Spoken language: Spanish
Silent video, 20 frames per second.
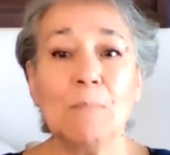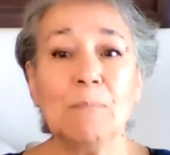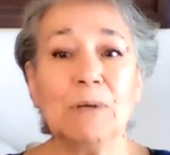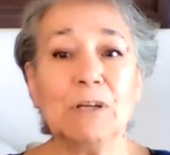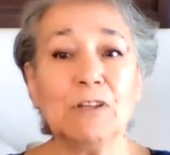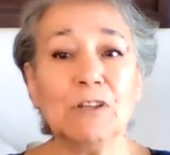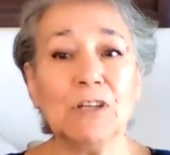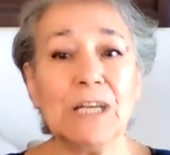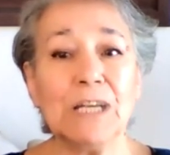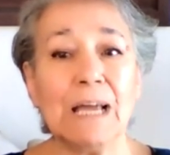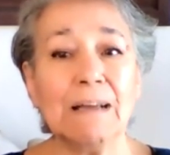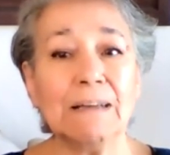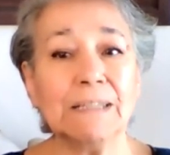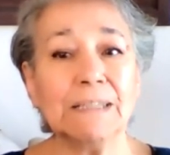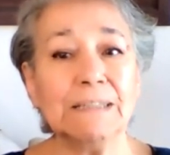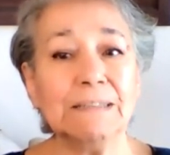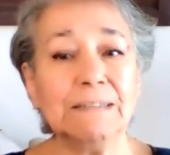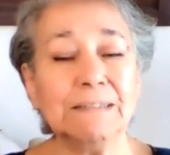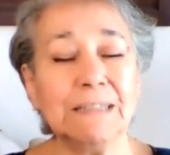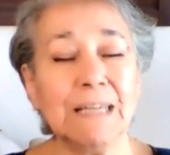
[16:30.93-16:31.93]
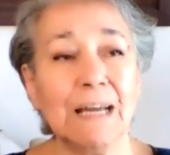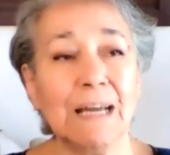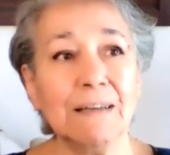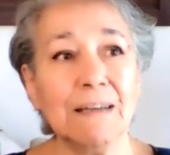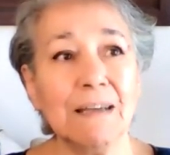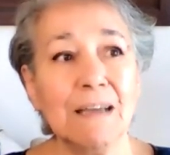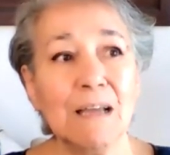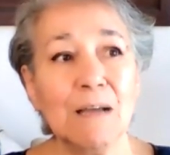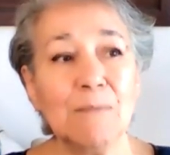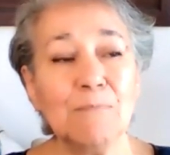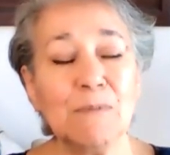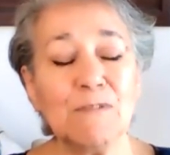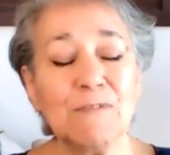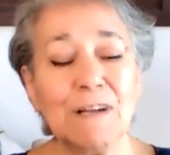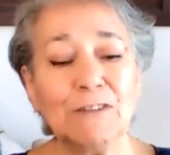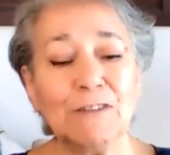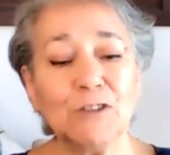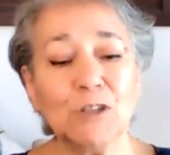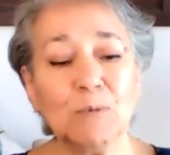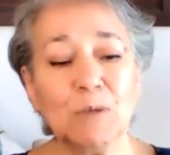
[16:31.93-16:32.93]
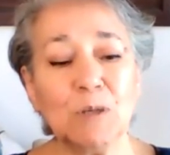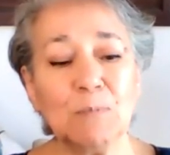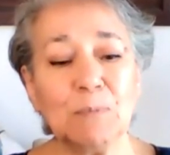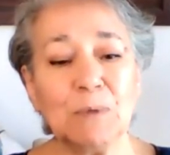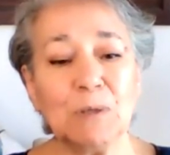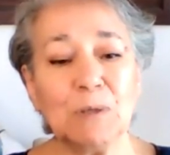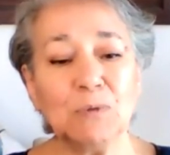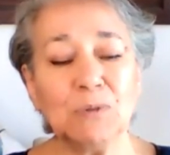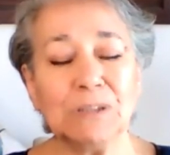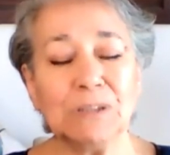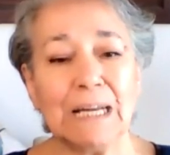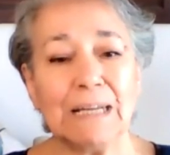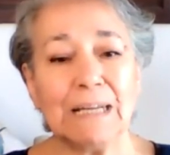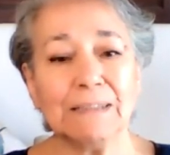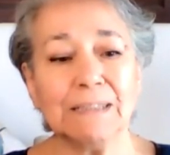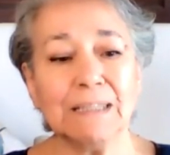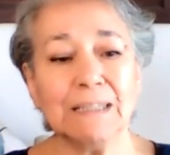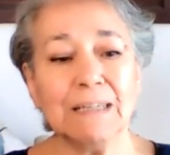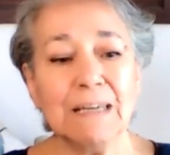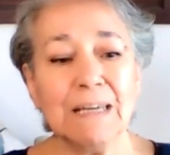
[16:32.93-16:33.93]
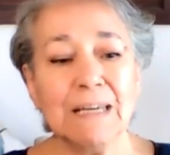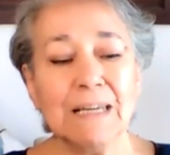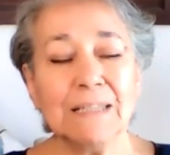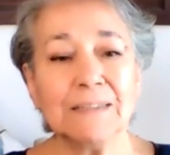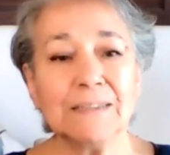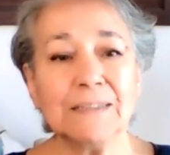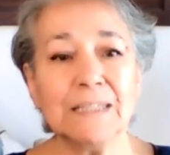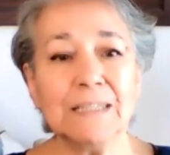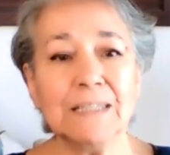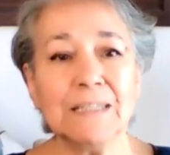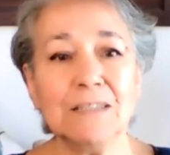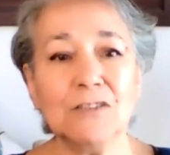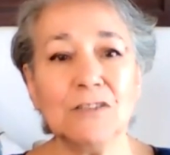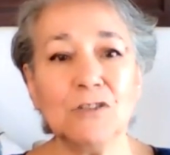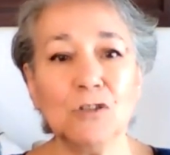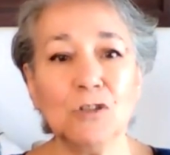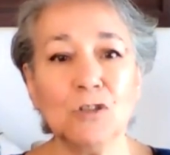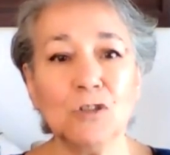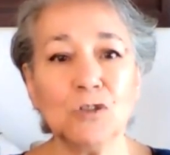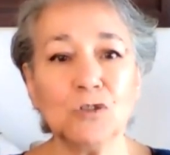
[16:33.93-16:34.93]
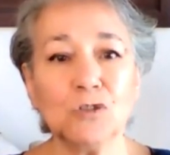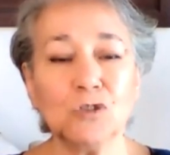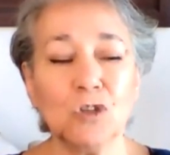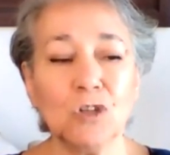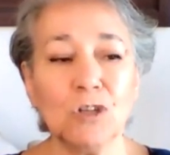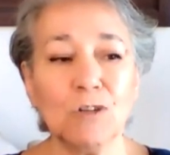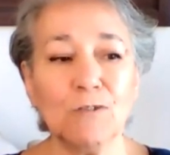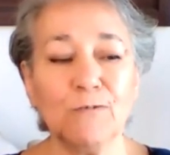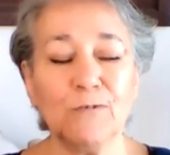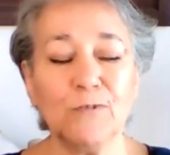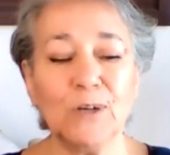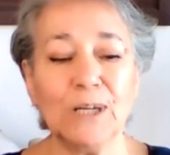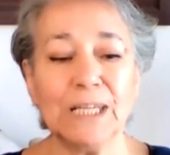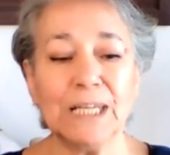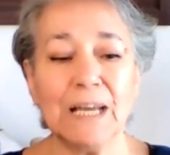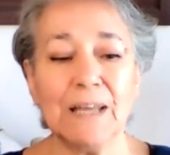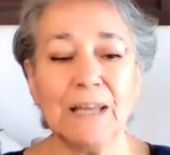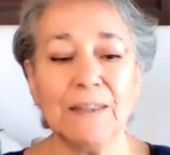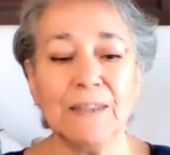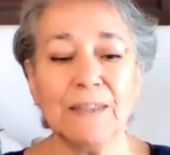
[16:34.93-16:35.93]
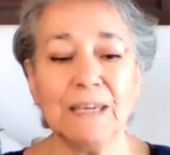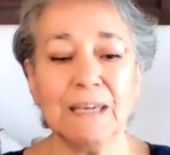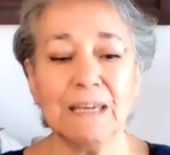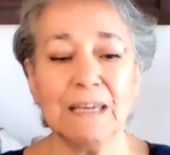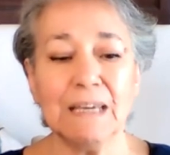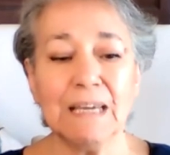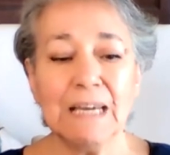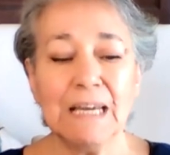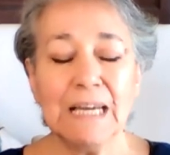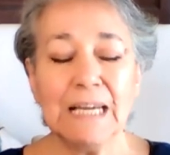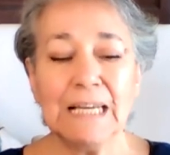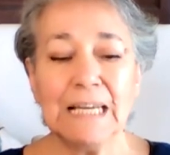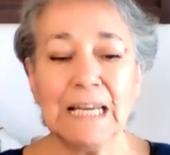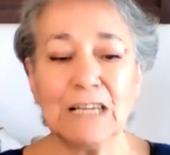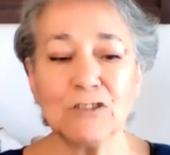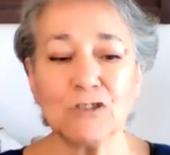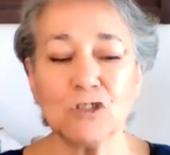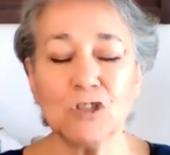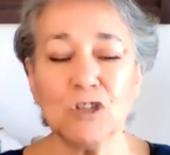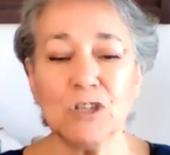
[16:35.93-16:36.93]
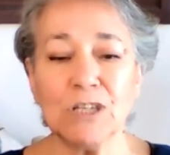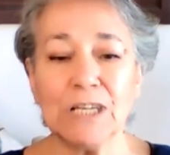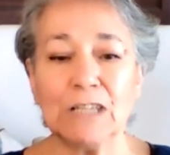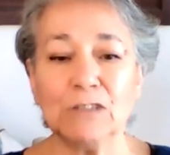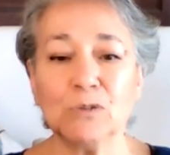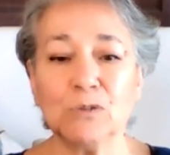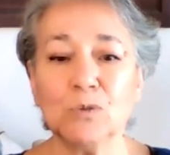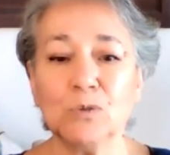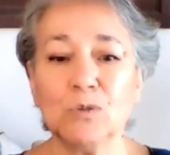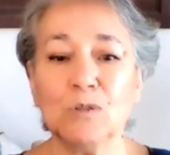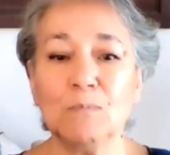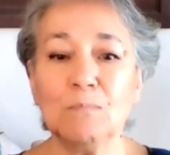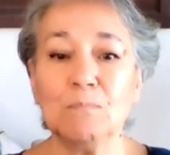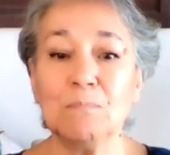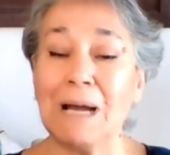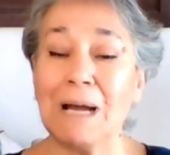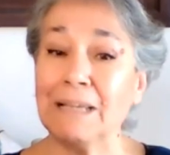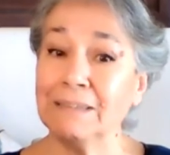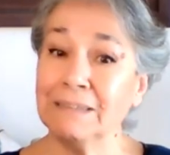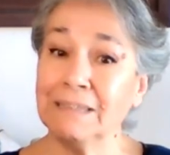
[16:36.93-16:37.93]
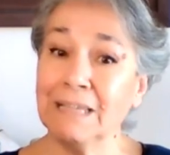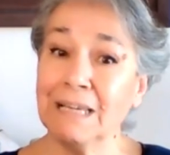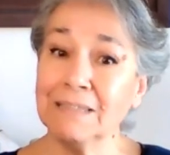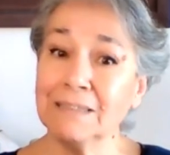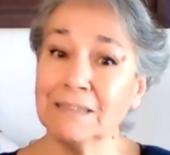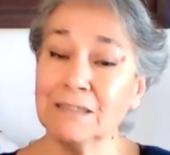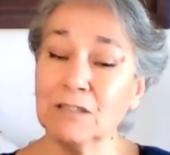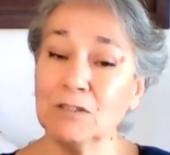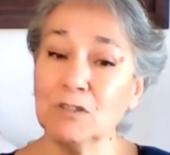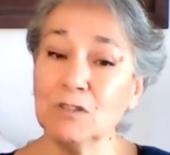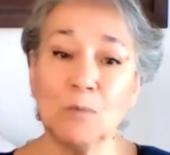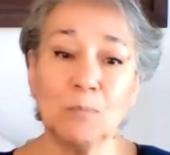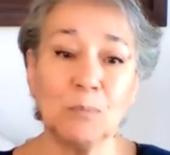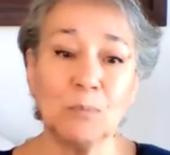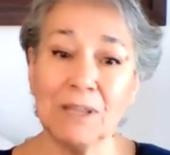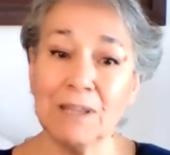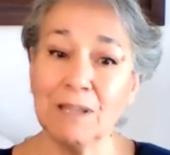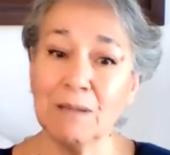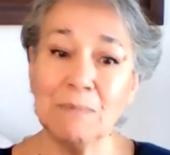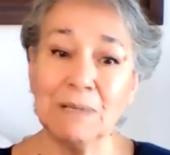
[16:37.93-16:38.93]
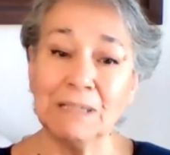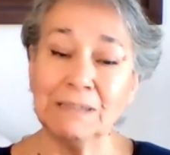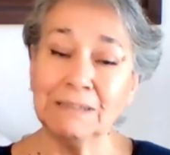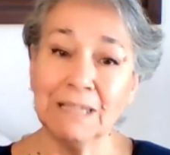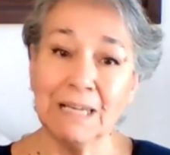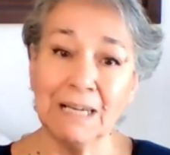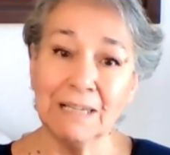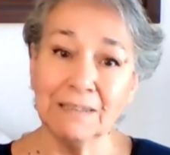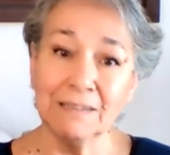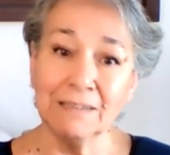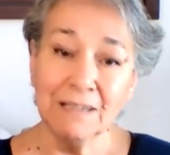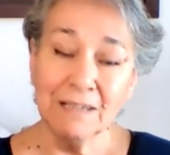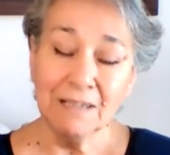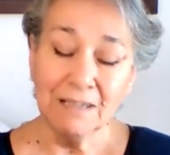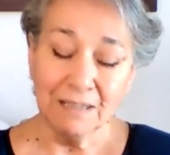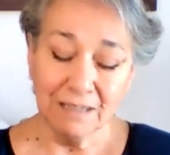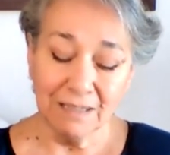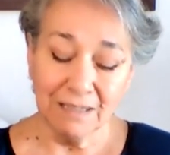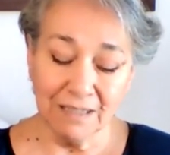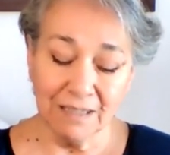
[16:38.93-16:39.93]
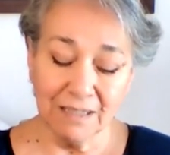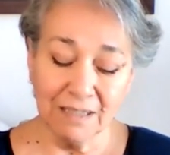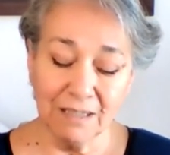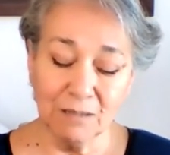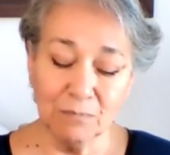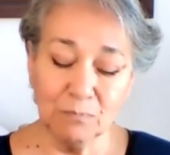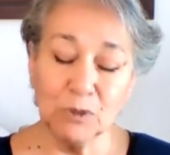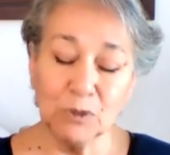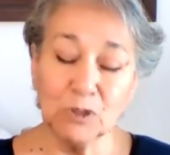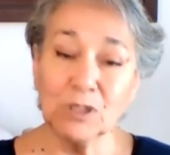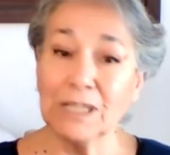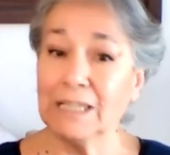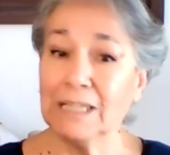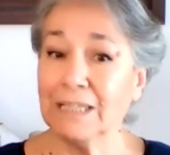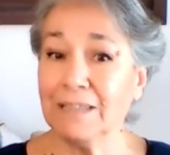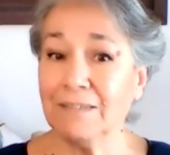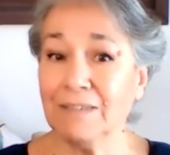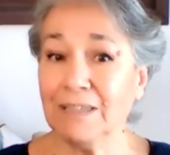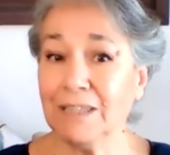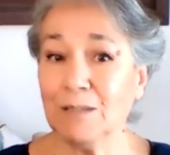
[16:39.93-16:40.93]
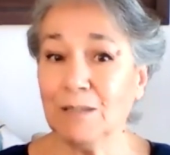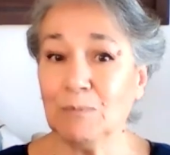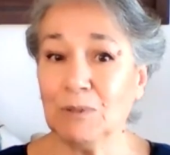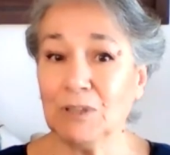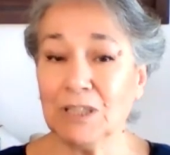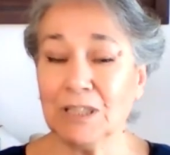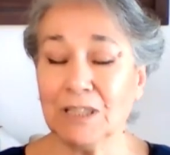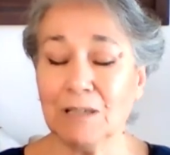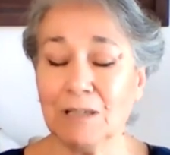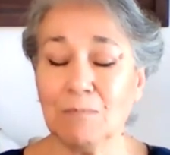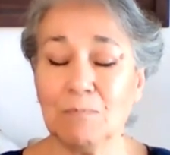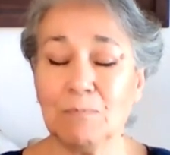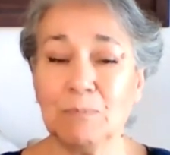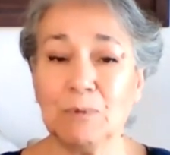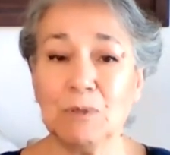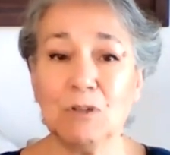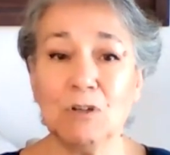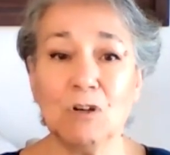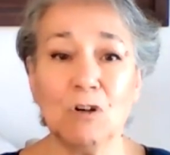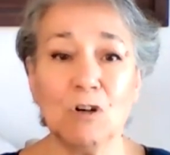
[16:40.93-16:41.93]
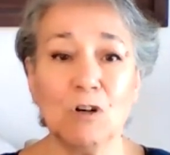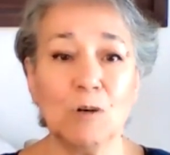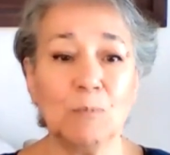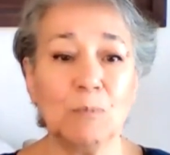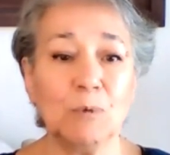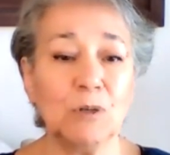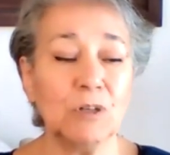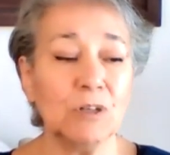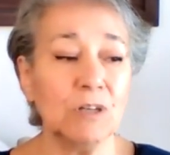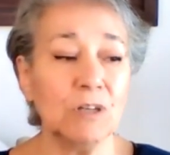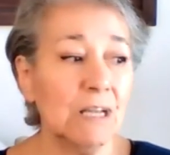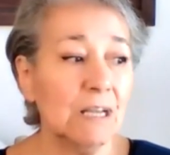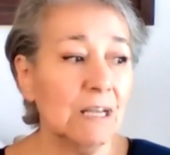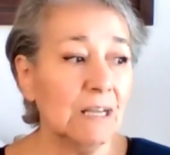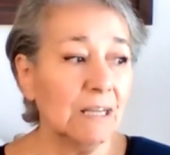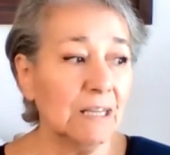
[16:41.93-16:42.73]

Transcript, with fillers: Perdona, Cristian, me faltó por preguntarte, si yo soy fuera de la zona, ¿tú mandas, no puedes mandar eh, por delivery, por ejemplo, o por,